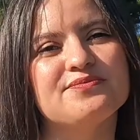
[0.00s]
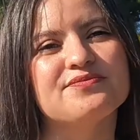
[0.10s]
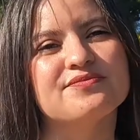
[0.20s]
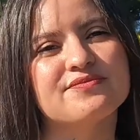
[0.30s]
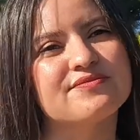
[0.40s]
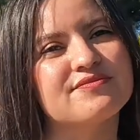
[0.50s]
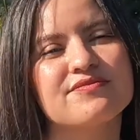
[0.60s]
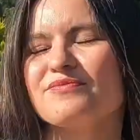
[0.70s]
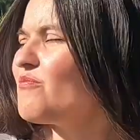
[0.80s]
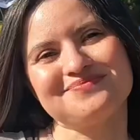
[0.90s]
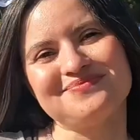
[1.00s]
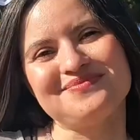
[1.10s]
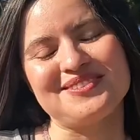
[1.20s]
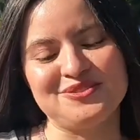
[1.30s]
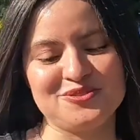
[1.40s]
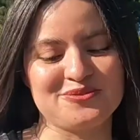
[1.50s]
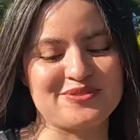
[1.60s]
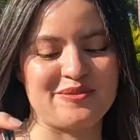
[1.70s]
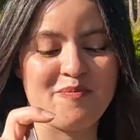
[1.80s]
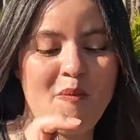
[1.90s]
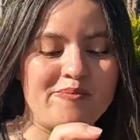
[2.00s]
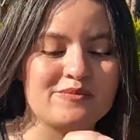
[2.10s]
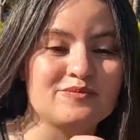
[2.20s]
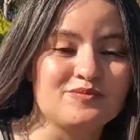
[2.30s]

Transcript: Aynen öyle. Güzel bir yerdeyiz Çok söylediğimiz